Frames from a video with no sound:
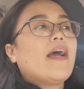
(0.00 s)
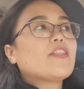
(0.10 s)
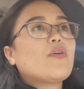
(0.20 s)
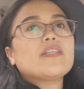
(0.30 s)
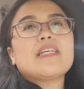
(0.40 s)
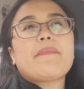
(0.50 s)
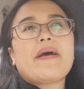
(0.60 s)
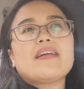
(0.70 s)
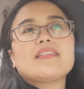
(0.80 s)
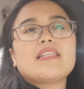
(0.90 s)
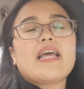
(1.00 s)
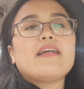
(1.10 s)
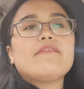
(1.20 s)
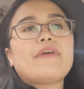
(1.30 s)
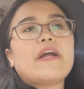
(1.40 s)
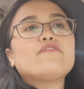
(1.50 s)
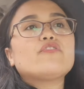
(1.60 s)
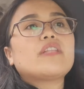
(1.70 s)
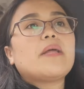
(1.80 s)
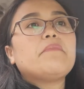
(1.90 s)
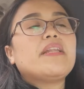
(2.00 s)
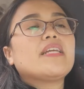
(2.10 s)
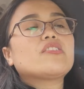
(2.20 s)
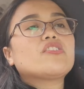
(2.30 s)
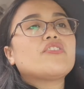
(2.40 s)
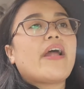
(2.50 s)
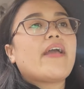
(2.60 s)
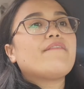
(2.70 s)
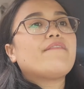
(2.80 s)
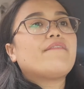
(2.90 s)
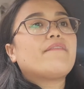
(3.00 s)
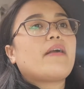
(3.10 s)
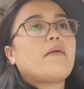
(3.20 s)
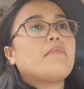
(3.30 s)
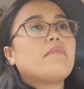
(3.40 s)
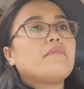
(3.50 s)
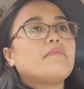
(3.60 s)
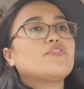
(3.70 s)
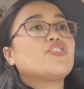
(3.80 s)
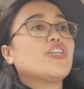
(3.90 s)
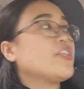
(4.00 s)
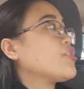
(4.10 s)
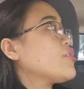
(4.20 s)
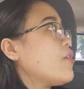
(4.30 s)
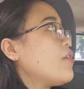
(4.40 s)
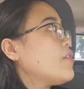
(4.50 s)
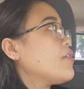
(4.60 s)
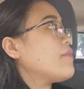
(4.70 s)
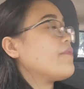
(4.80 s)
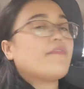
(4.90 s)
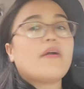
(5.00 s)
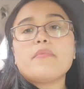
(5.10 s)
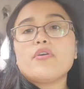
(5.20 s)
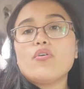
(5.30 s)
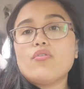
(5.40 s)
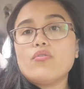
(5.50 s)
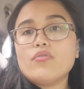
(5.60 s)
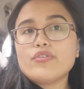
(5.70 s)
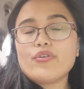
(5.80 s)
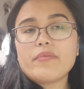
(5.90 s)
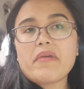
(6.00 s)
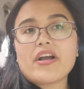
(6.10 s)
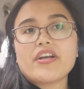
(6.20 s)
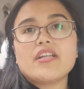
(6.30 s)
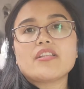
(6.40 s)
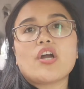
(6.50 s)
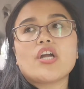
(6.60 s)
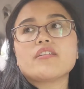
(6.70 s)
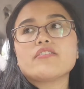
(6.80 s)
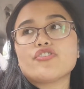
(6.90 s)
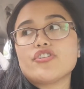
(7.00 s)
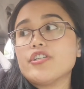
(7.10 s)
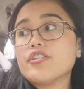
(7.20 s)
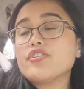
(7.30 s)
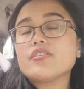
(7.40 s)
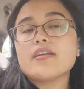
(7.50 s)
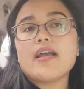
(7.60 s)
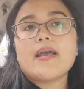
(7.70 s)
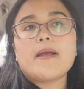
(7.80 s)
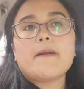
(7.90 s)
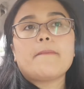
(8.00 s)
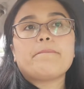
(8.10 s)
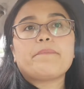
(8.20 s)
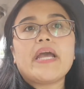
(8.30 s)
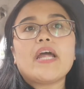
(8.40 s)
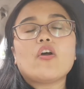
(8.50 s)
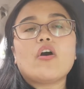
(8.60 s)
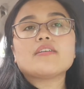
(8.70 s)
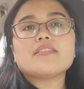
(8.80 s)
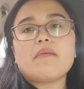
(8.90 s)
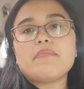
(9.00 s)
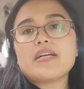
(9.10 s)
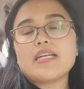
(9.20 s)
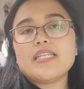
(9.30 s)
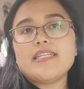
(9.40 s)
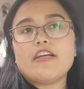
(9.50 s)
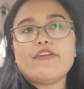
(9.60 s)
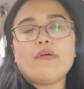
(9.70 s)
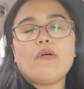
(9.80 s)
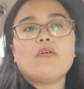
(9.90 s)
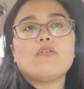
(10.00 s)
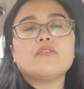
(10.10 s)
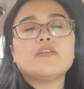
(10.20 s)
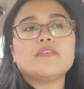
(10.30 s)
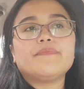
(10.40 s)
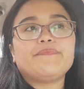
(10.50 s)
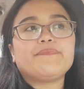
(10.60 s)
Ito kasi parang 10, 5 to 10 minutes drive from church, no? From yung, yung Immaculate Heart na church. Pero ang sabi kanina nung